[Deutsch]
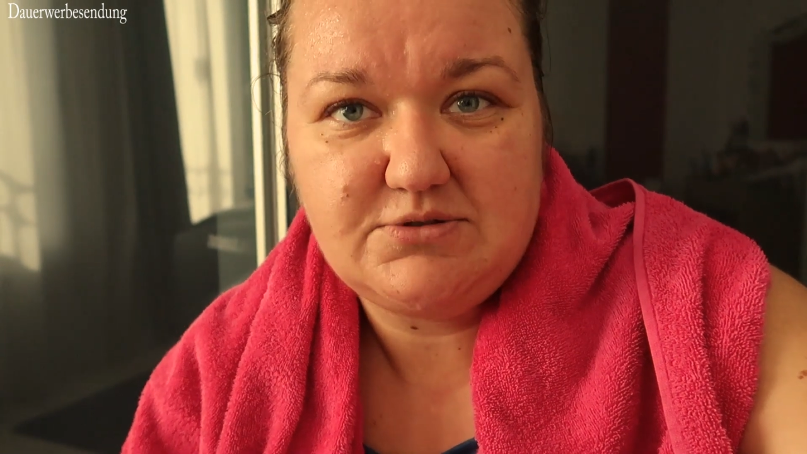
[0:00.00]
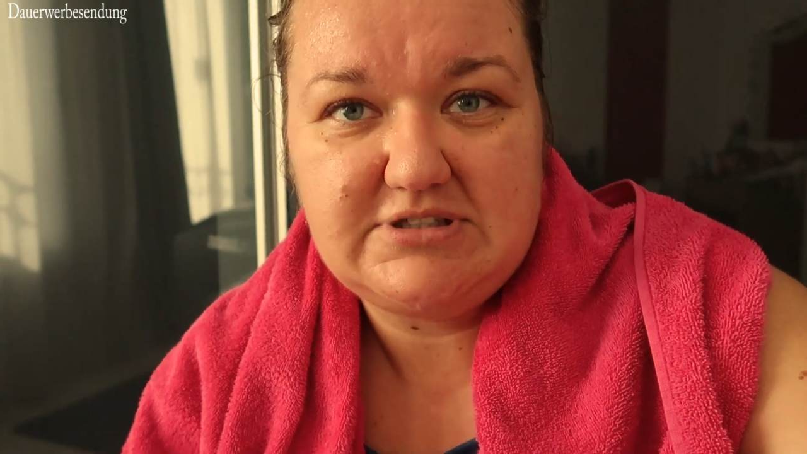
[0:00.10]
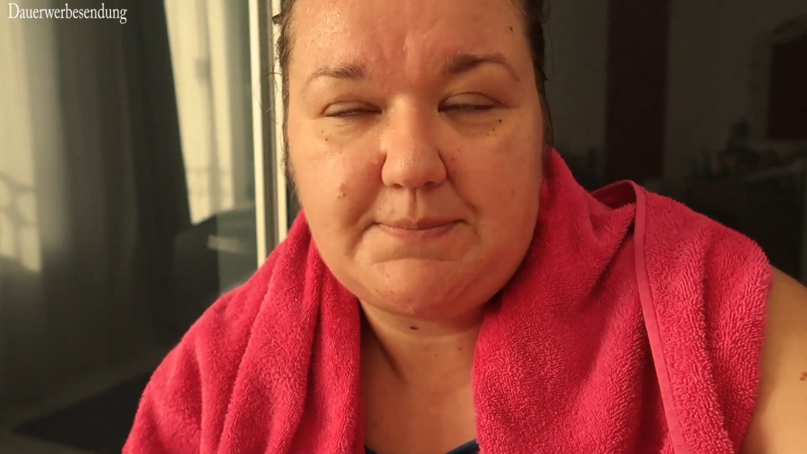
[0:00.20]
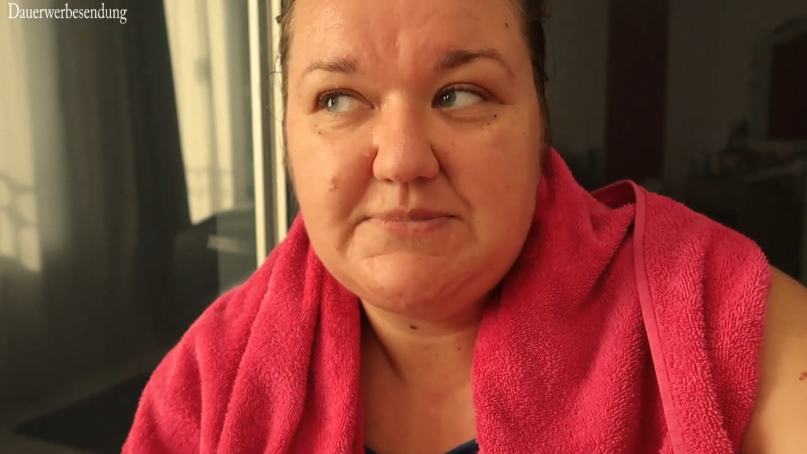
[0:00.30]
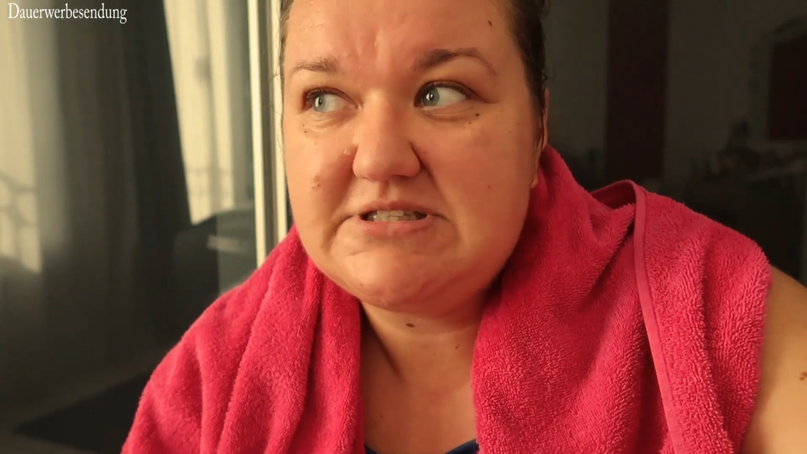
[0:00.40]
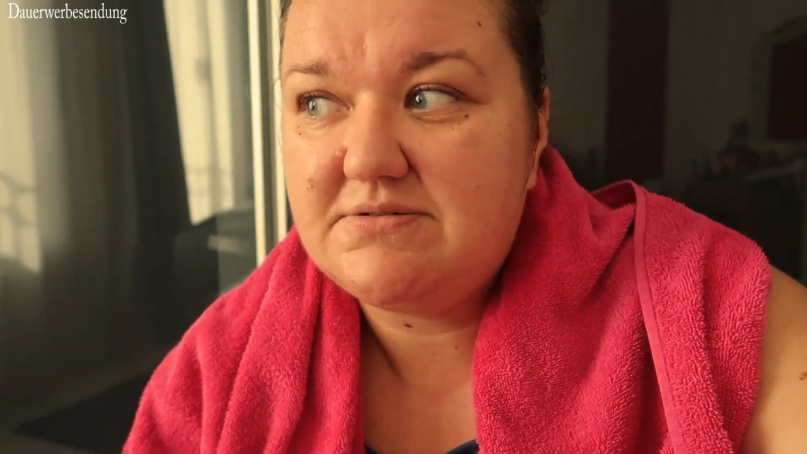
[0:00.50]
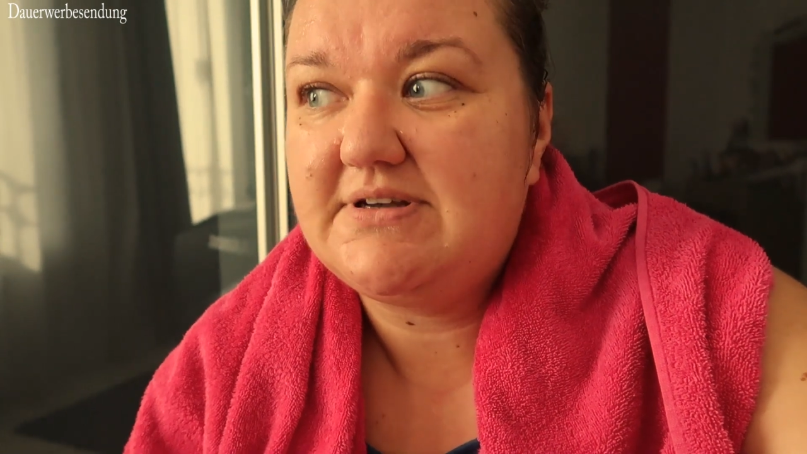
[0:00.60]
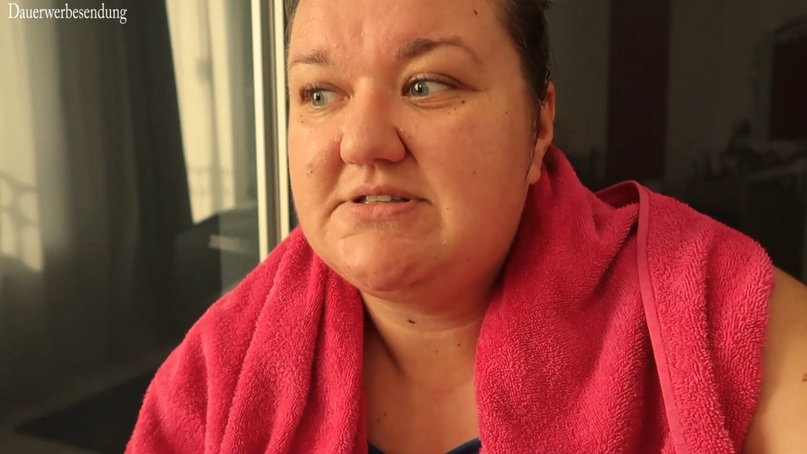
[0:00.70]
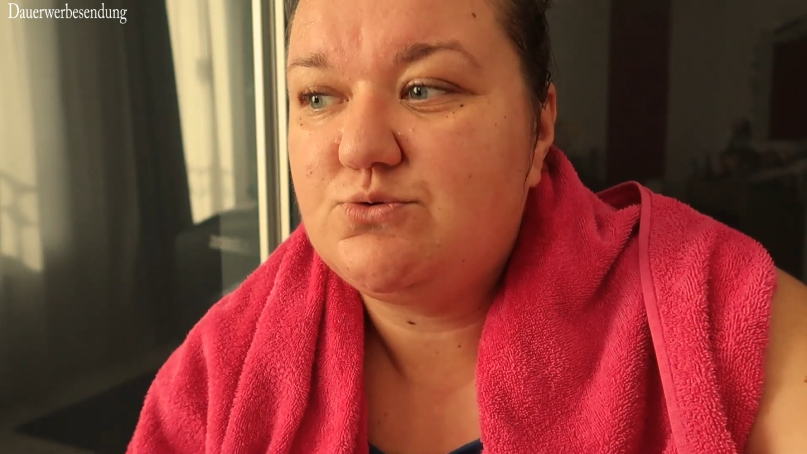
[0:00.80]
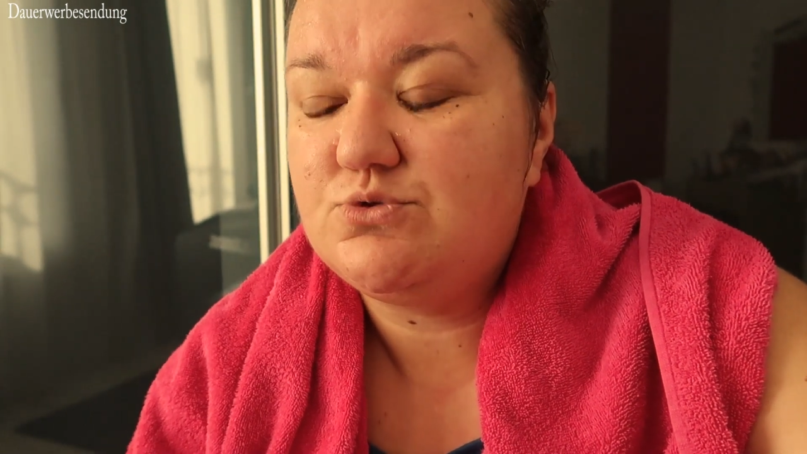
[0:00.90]
Also ich habe mich
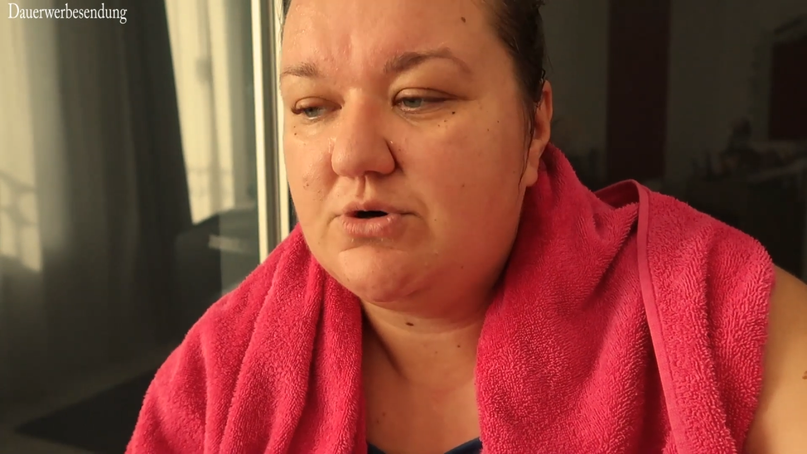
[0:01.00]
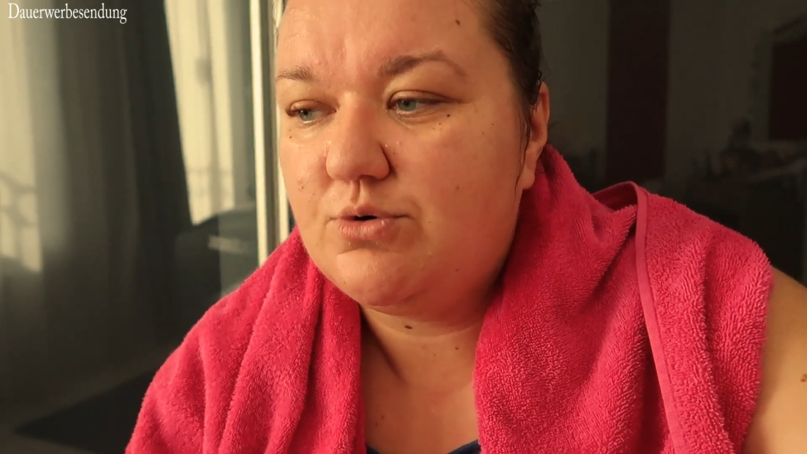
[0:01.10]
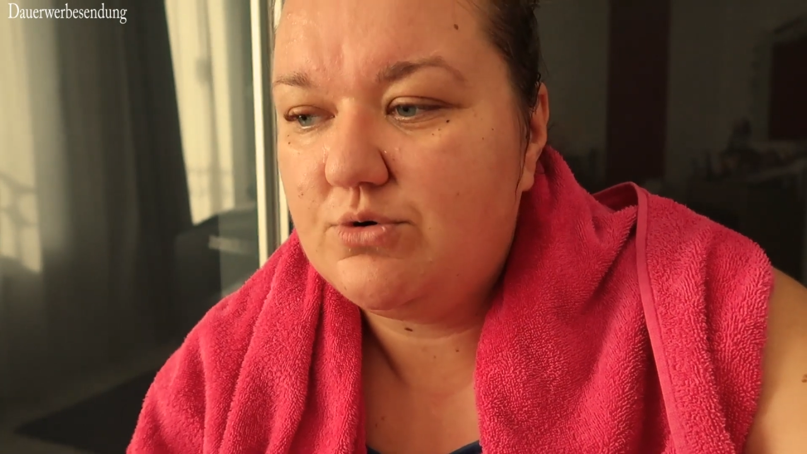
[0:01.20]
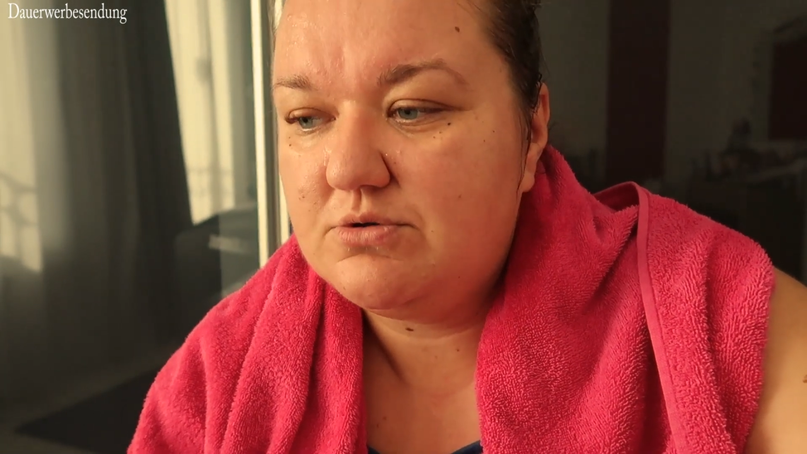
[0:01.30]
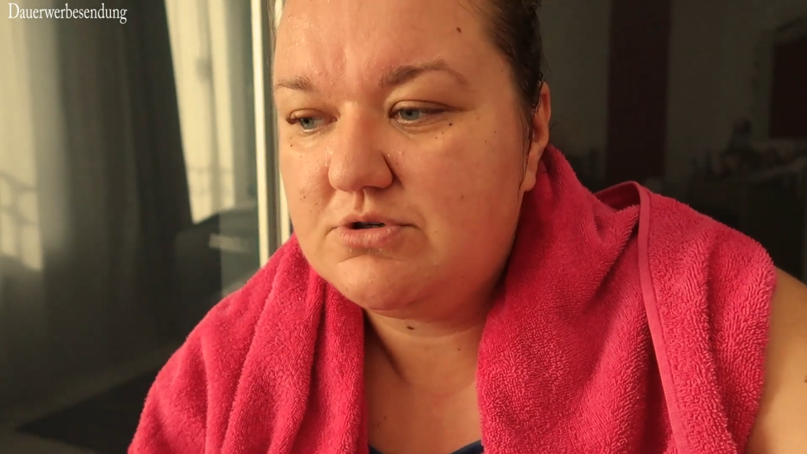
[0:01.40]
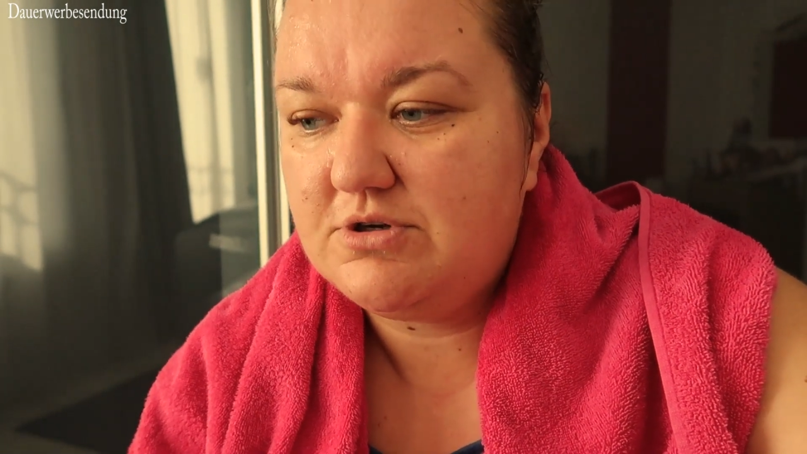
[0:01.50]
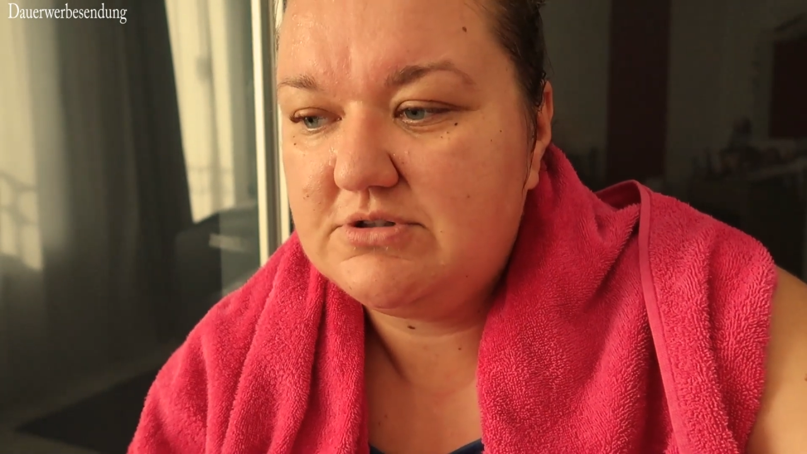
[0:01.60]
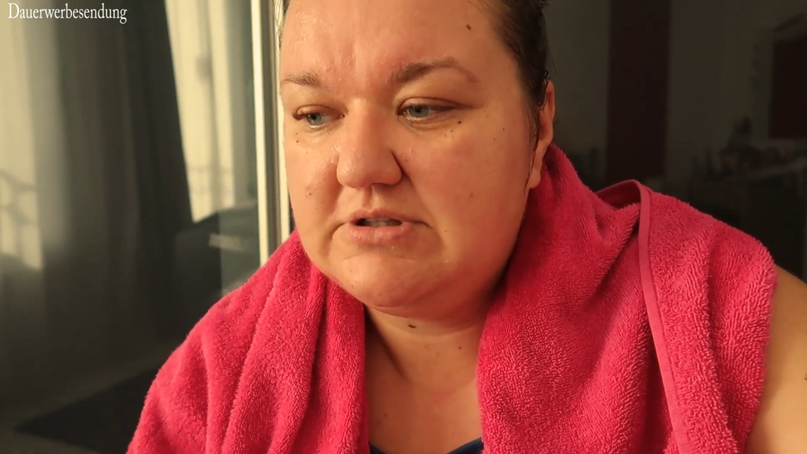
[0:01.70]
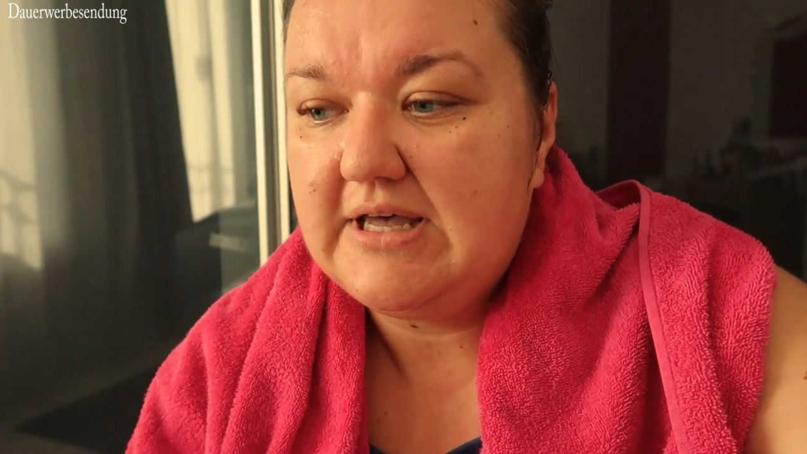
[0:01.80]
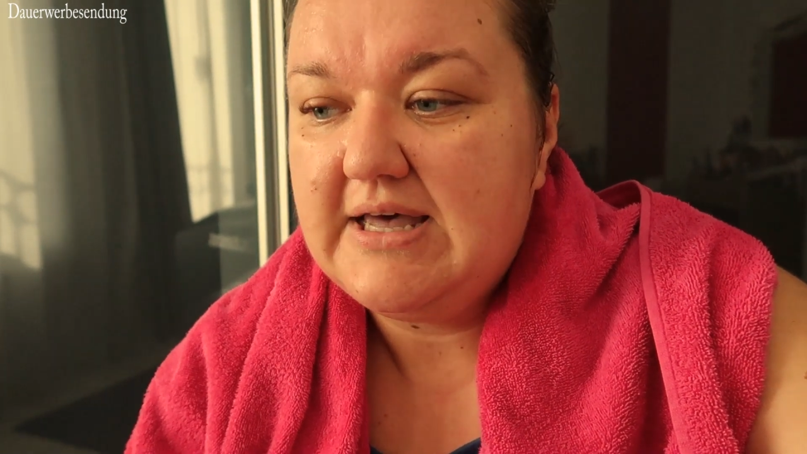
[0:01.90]
zwar jetzt gut erholen
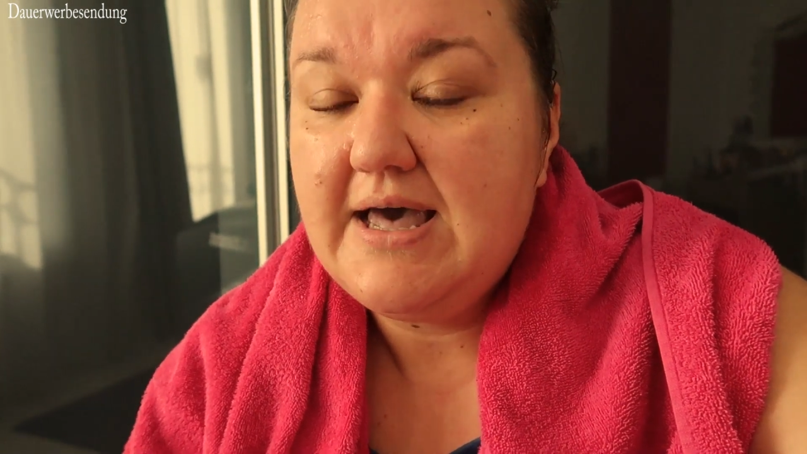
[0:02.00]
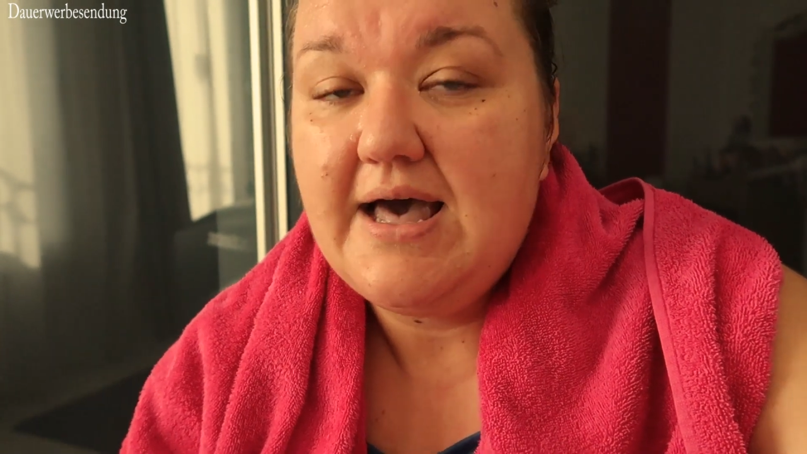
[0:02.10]
können,